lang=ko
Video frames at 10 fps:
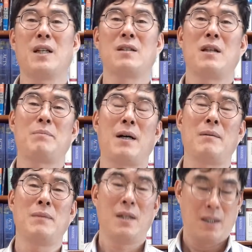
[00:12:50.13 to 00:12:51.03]
그날
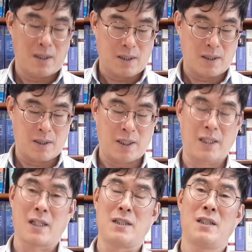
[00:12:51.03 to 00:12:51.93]
밤 어,
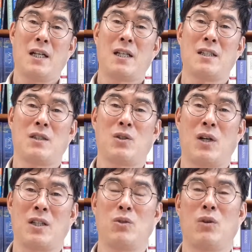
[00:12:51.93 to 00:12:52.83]
나단이
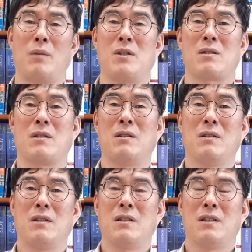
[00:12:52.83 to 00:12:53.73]
하나님과
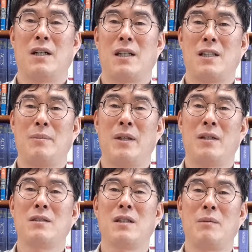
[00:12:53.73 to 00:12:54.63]
기도하면서
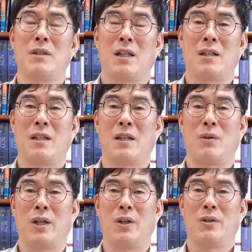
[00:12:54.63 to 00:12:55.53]
하나님의 응답이 나단에게
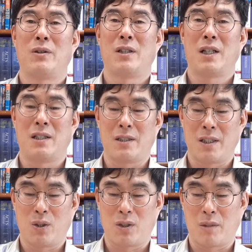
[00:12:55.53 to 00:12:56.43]
와요.
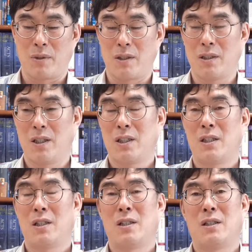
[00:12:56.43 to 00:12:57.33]
어떻게 오냐면
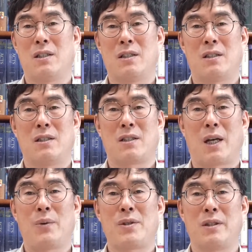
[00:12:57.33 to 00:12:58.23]
어,
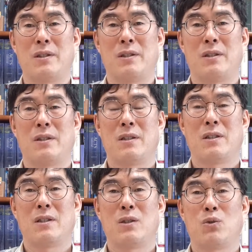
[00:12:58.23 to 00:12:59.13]
다윗은
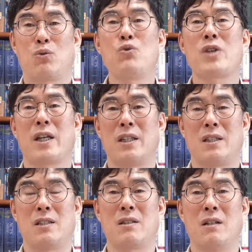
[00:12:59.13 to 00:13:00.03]
군사이기
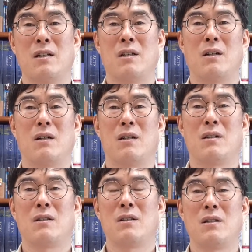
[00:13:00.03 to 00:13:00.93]
어,
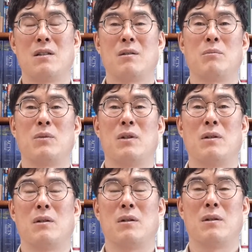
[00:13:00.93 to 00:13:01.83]

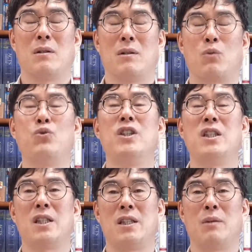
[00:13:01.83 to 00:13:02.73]
어, 어,
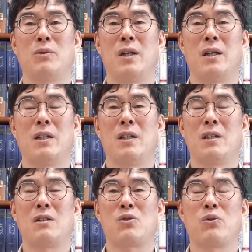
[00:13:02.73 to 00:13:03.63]
군인이기 때문에
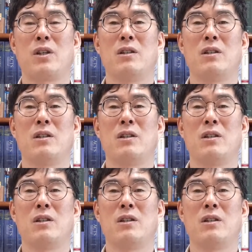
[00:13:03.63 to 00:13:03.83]
그 손에